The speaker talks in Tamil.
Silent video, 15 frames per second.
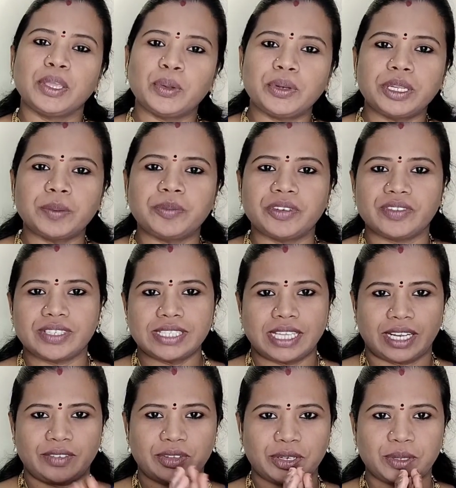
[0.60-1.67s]
யூடியூப் வியூவர்ஸ்
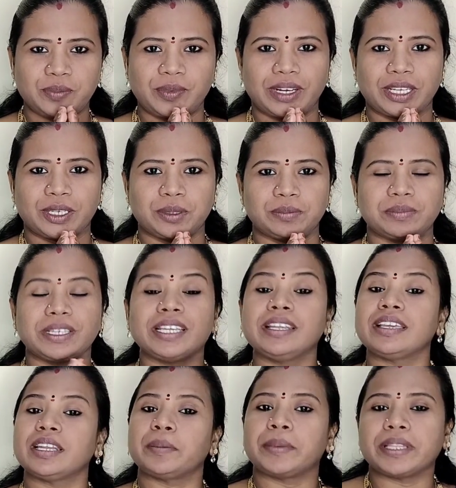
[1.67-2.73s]
அனைவருக்கும் வணக்கம்
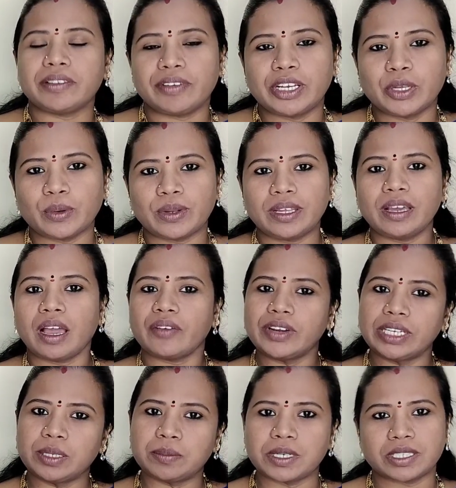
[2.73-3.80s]
இன்றைக்கி நம்ம இந்த வீடியோவில்
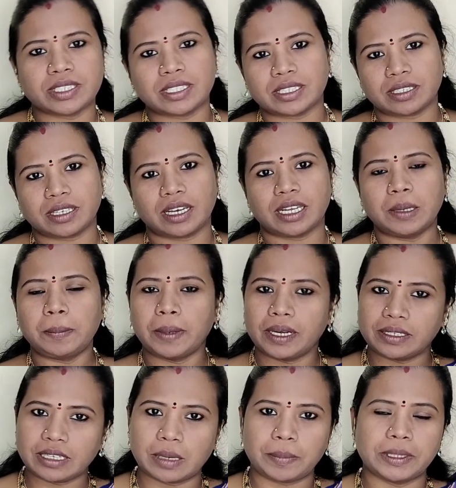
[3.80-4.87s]
அவிட்டம் நட்சத்திரத்துக்கான
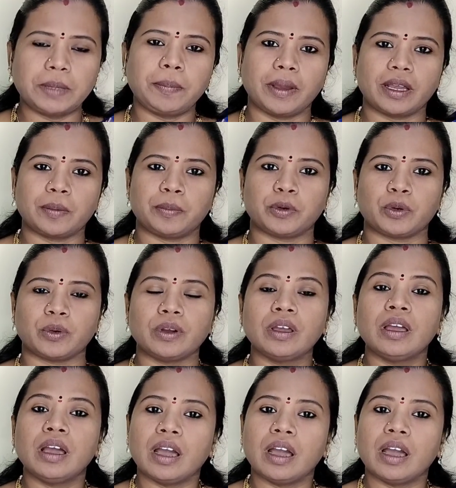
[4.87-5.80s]
பலன்கள் பற்றி பார்க்க போகிறோம்